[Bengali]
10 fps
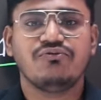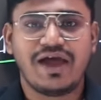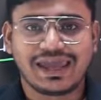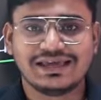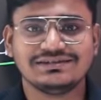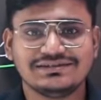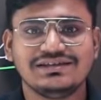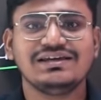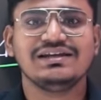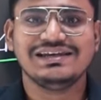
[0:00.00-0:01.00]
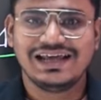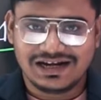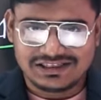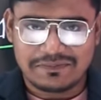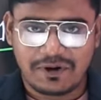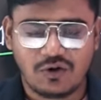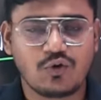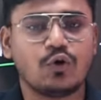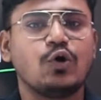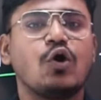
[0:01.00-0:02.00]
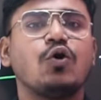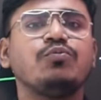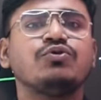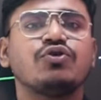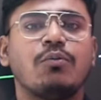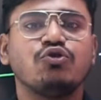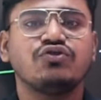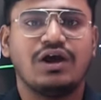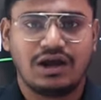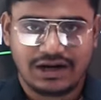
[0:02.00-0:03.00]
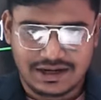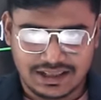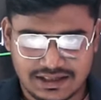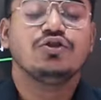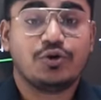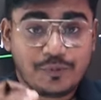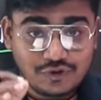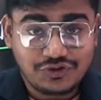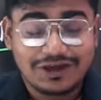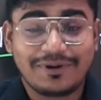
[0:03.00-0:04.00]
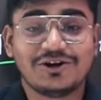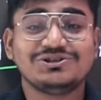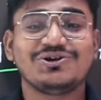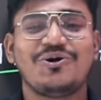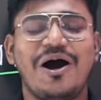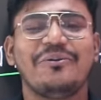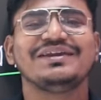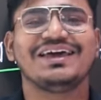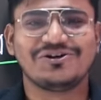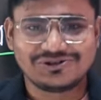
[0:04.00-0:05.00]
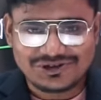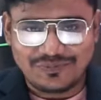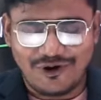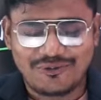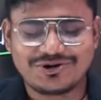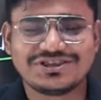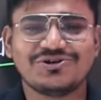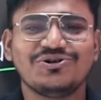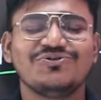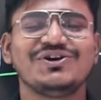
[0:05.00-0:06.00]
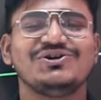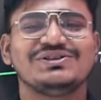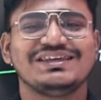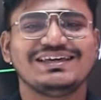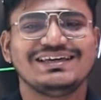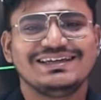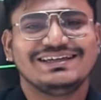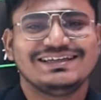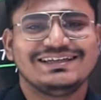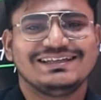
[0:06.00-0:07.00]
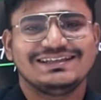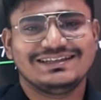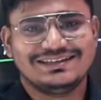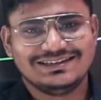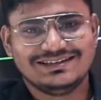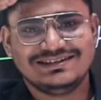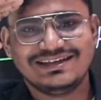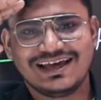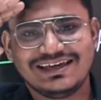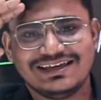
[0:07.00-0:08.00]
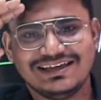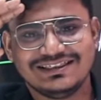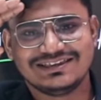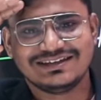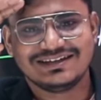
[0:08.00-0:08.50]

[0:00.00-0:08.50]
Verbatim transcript: ভ্যাকেন্সি নিয়ে নিতে পারো কোনো রকম সমস্যা নেই তো প্রত্যেকে ভালো থেকো আবার দেখা হচ্ছে পরবর্তী কোনো ভিডিওতে জয় হিন্দ